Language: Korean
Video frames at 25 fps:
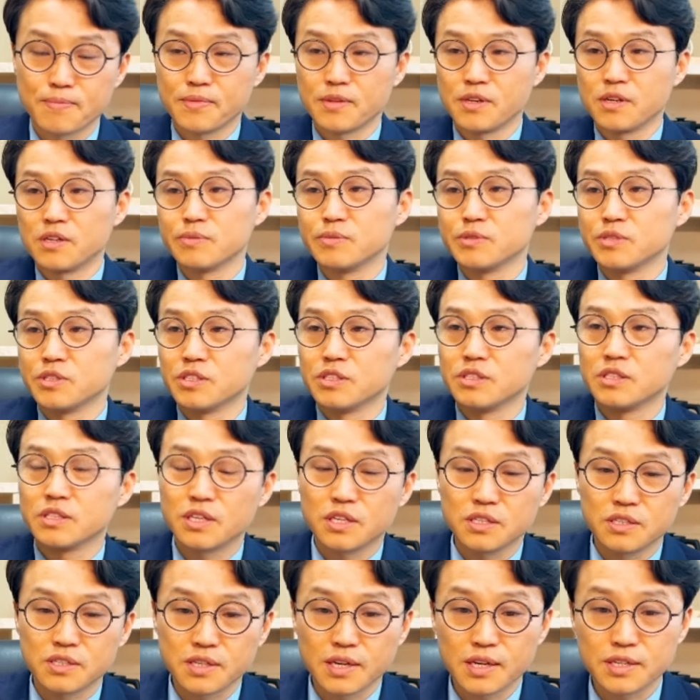여러분들 이렇게
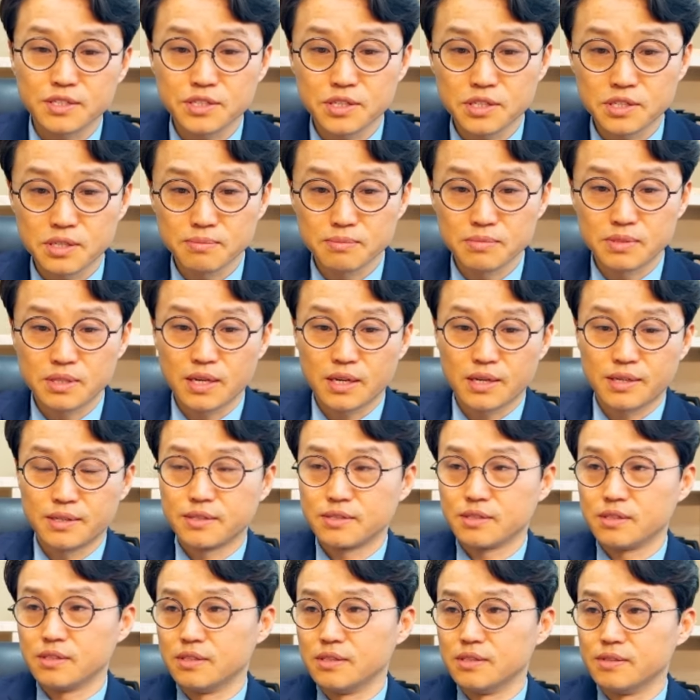이렇게 하셔야 됩니다.
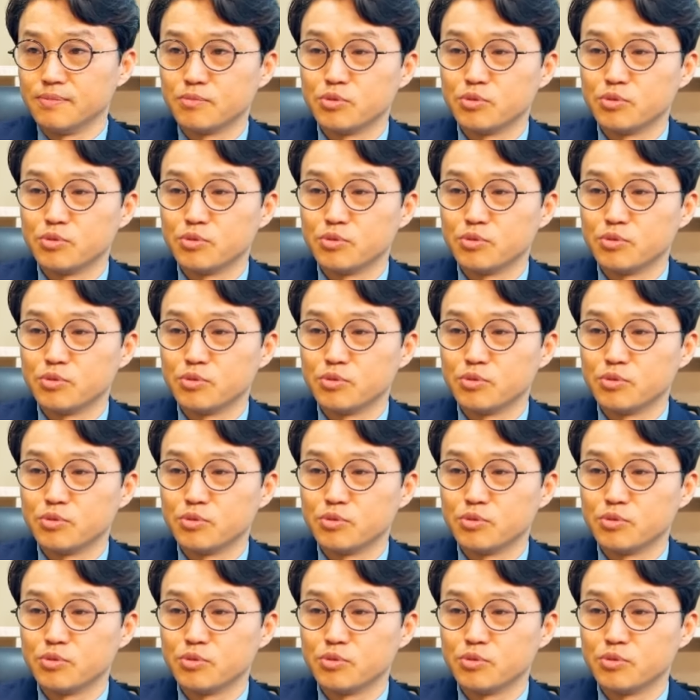어,